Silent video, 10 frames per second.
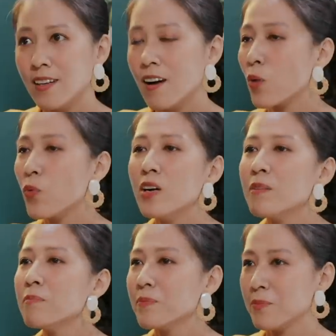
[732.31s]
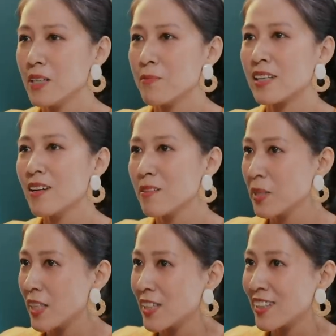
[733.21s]
Họ quên mất bản thân
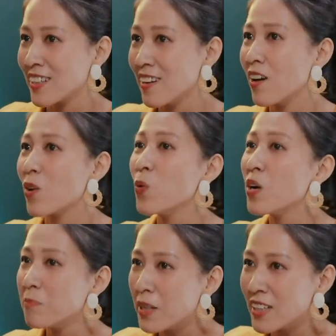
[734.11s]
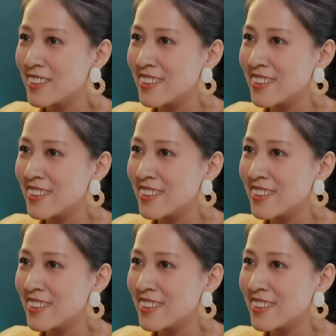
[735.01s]
mình, họ quên mất.